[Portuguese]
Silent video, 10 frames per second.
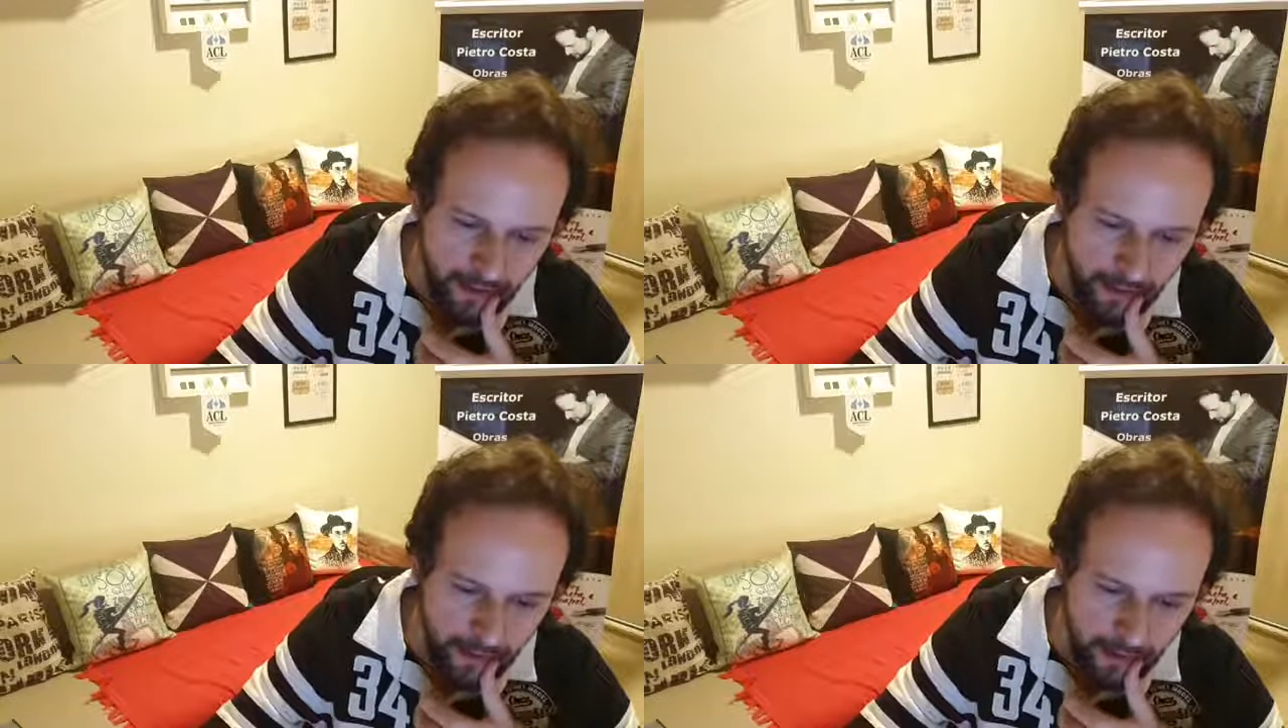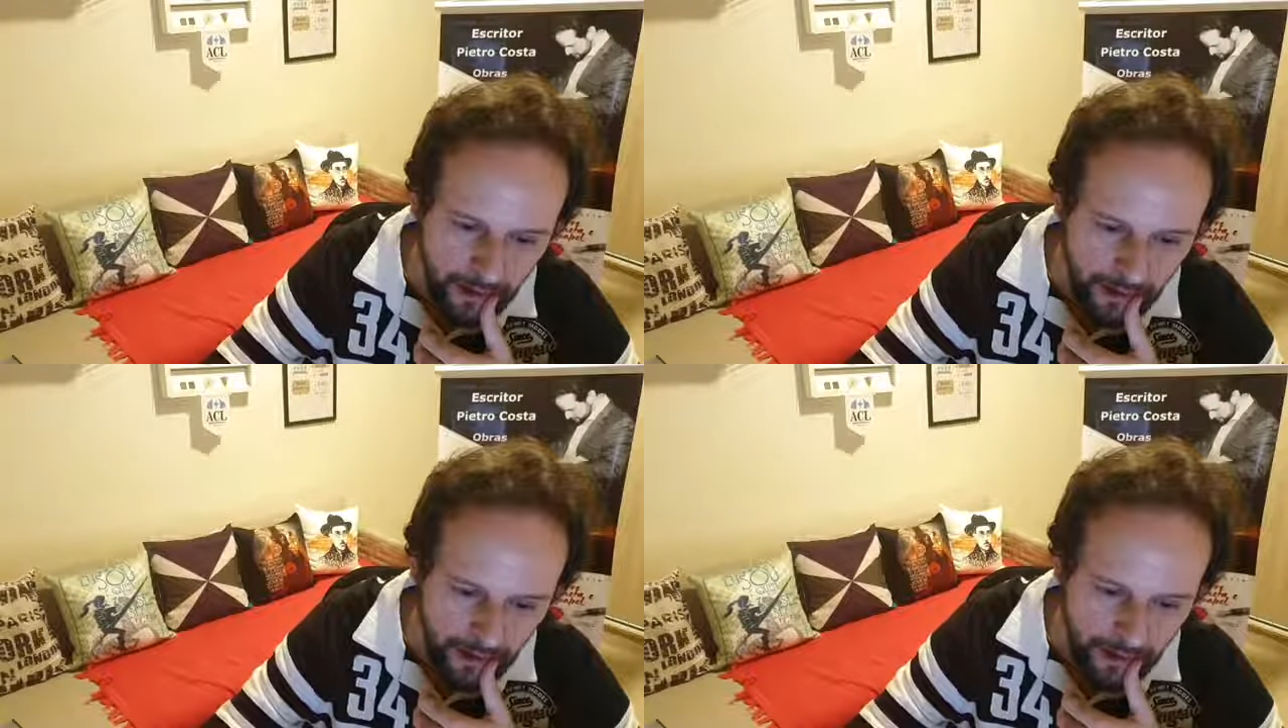Então,
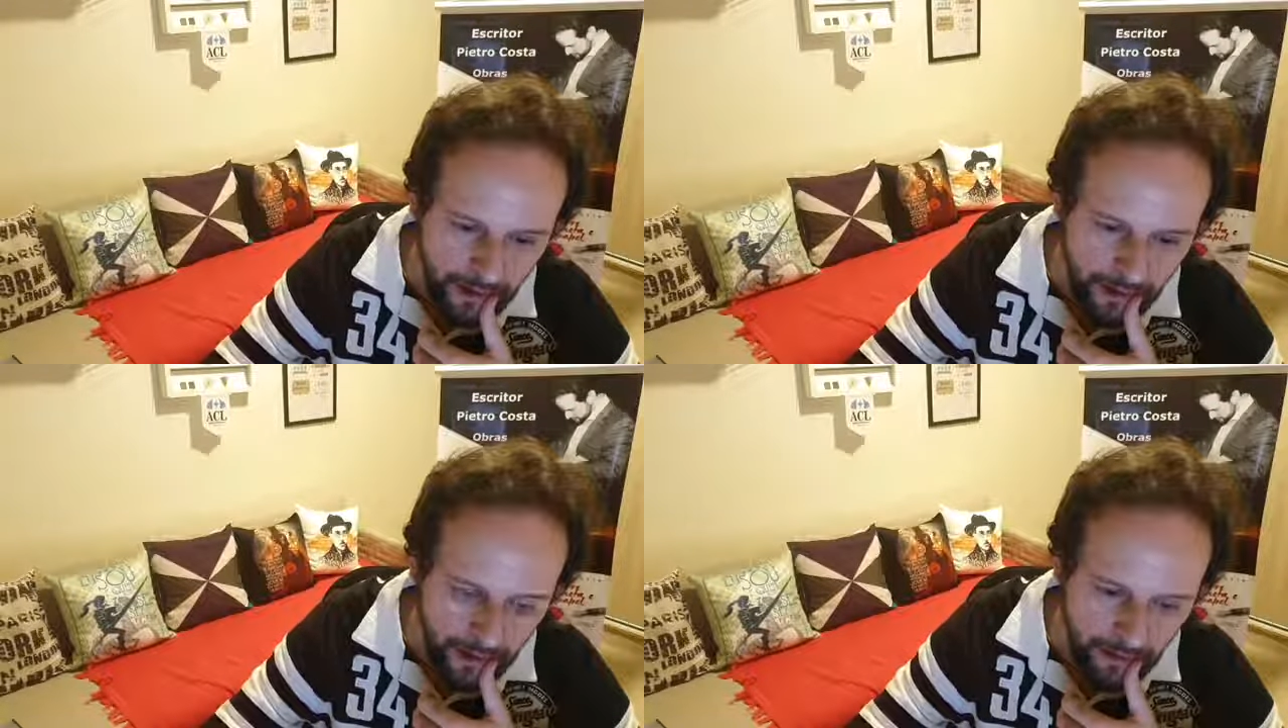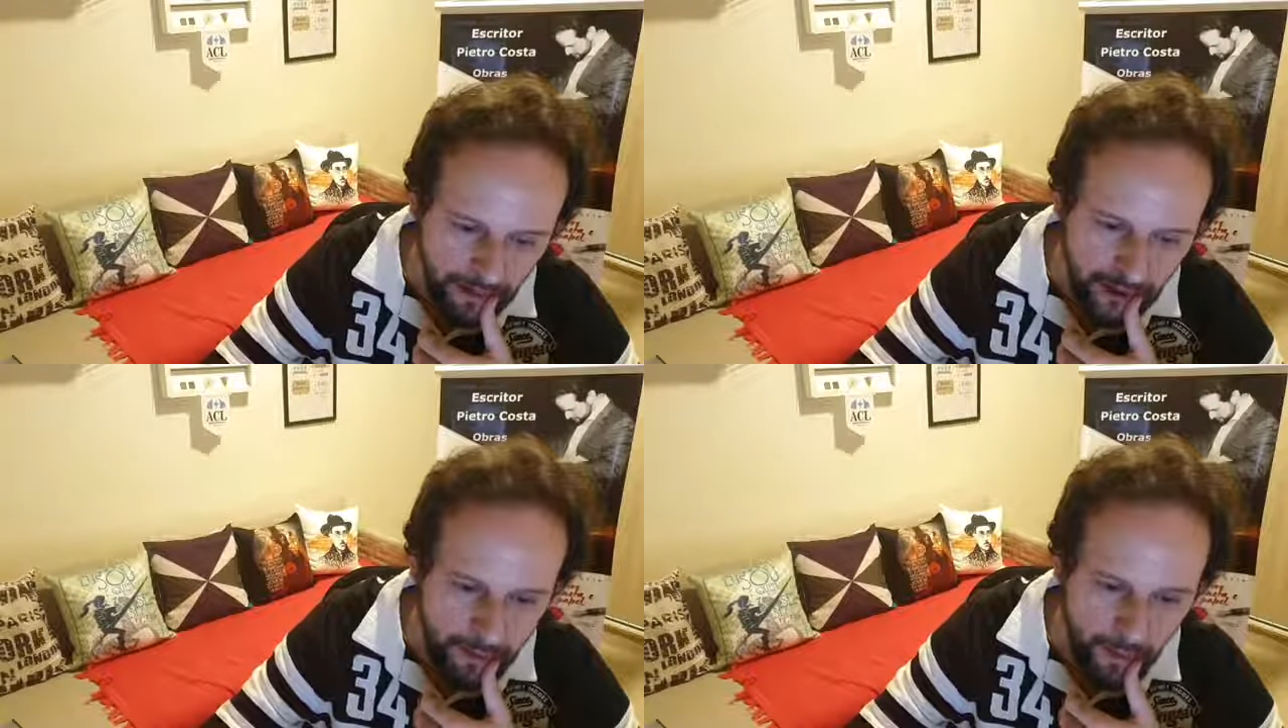é,
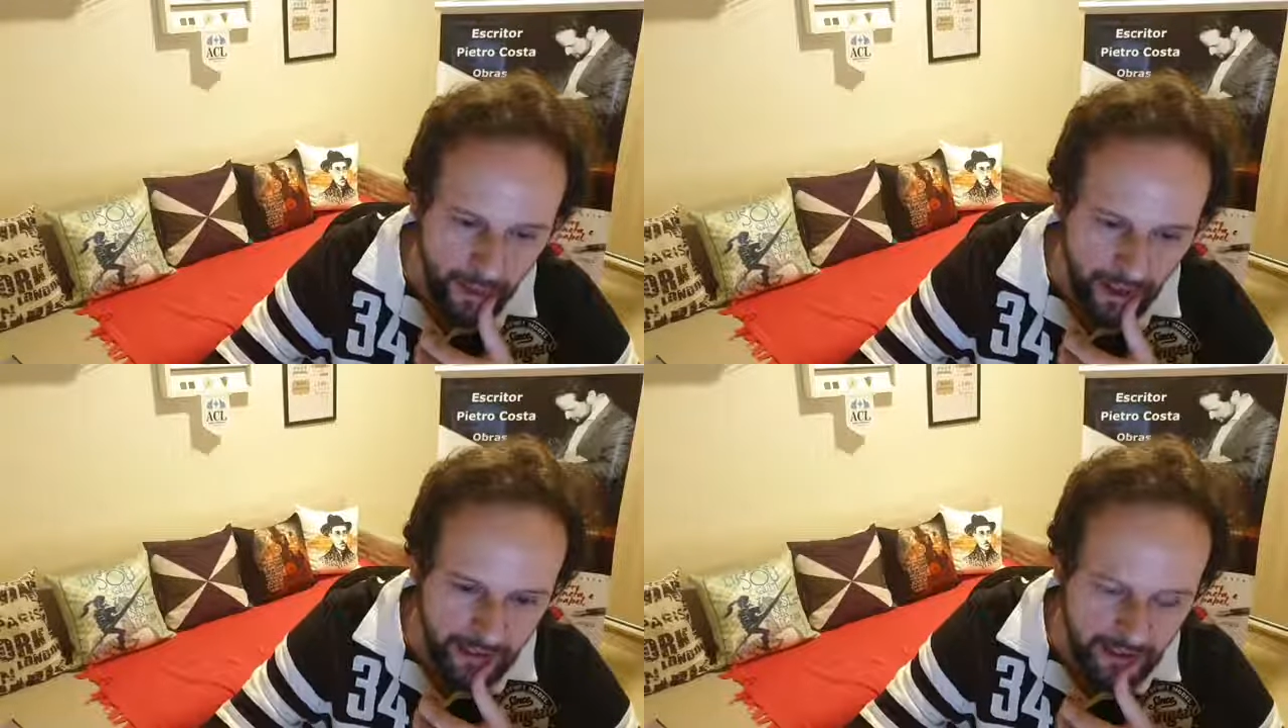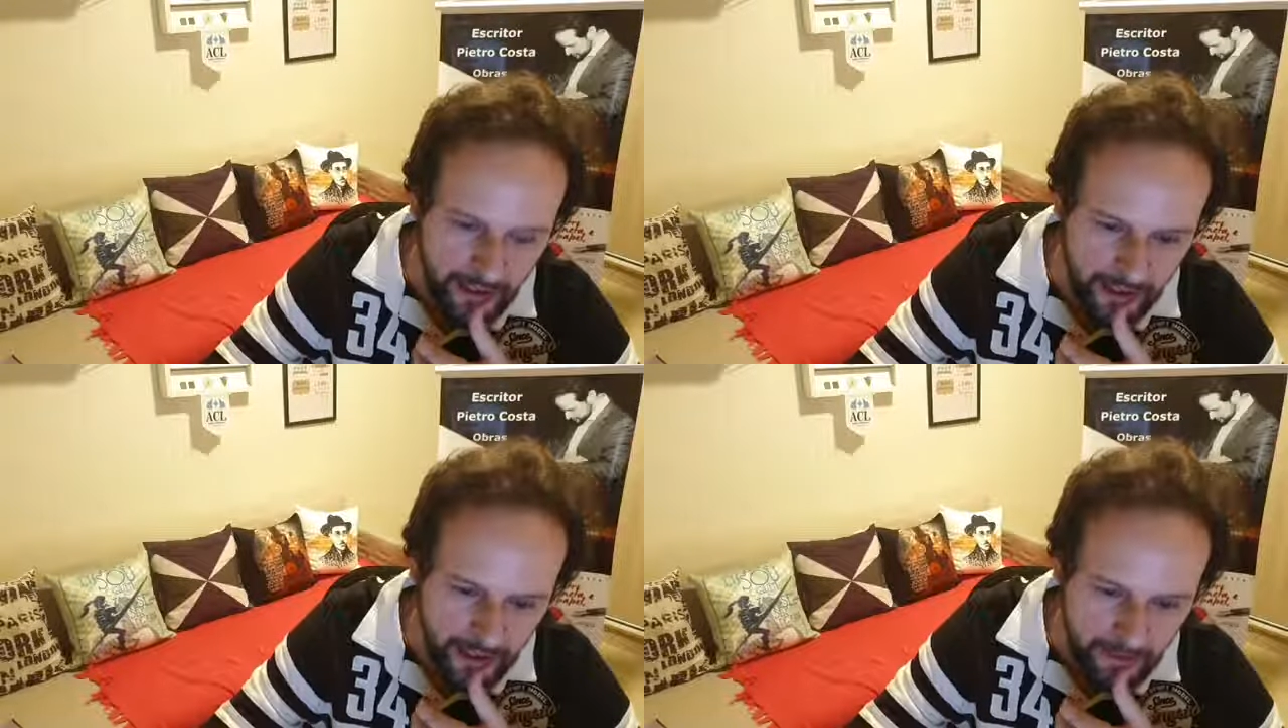vários poetas
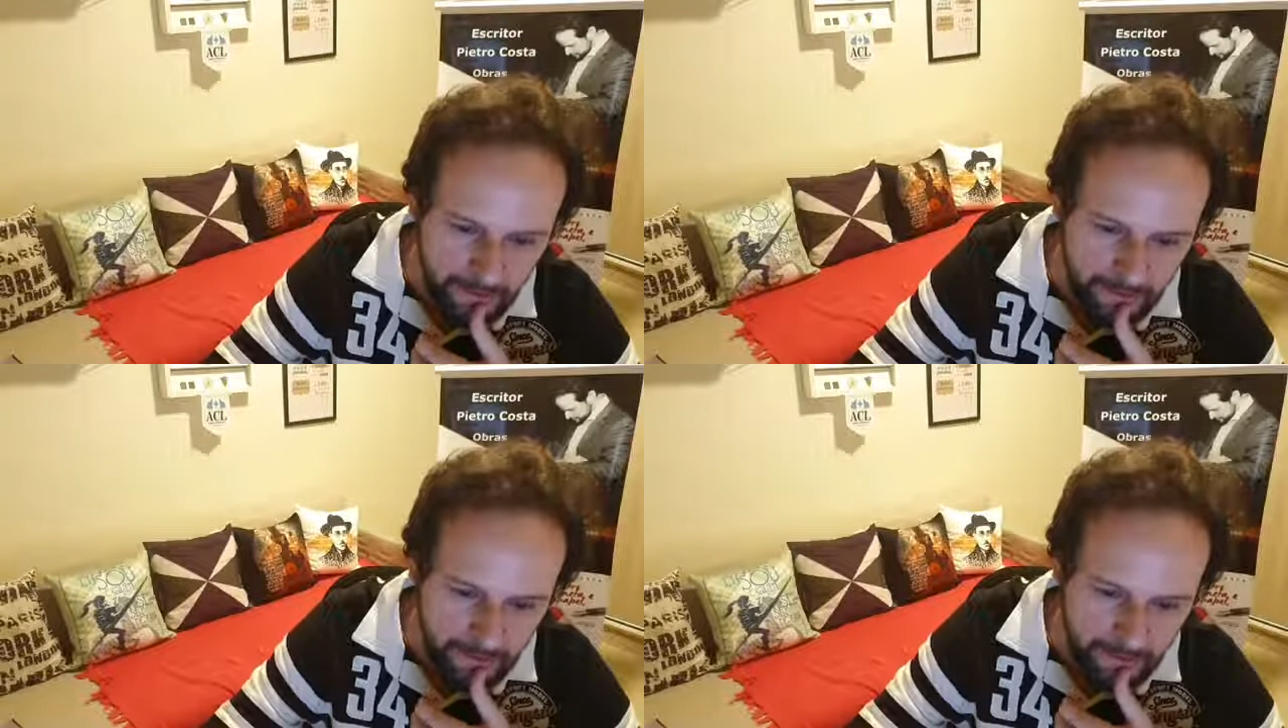aí